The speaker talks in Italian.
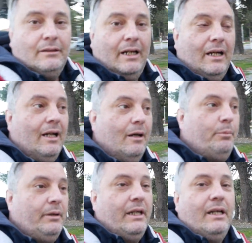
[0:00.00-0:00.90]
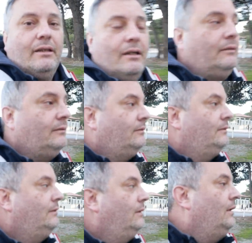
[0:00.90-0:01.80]
è la pineta
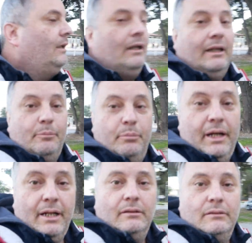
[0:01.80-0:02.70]
libera